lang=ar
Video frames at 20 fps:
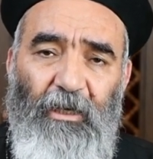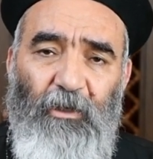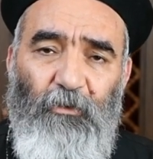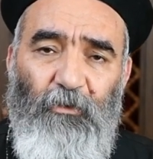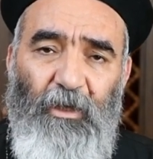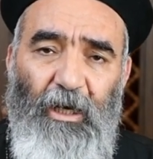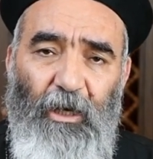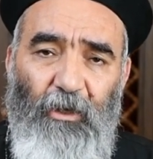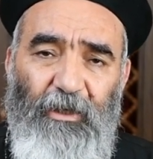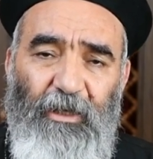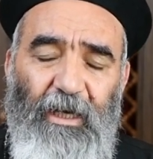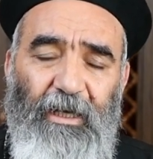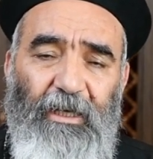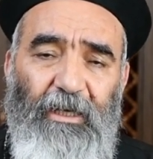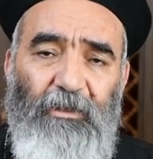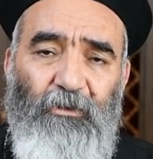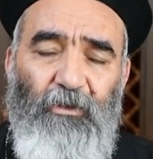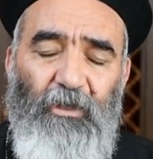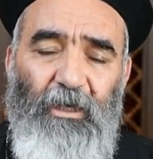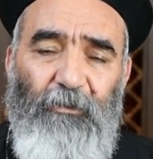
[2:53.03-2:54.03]
وراحوا
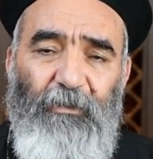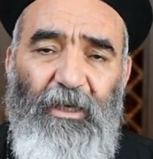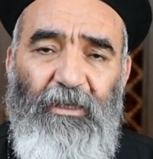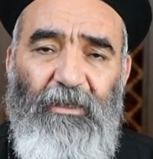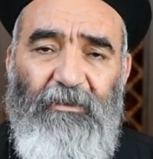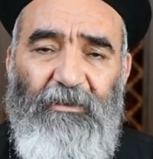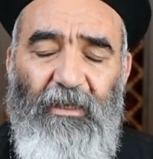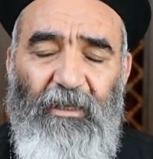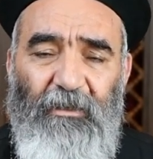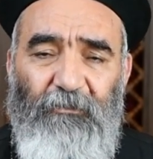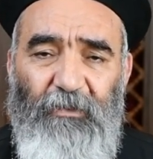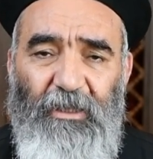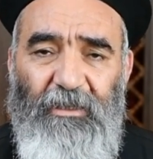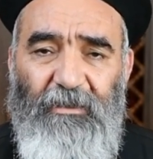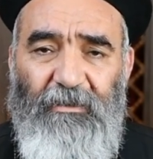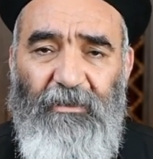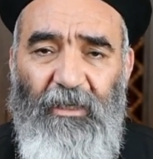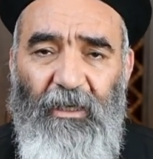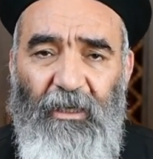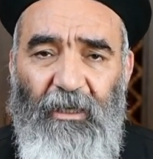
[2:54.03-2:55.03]
يأكدوا كمان
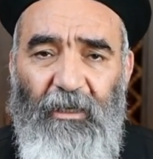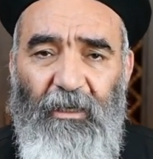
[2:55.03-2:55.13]
للتلاميذ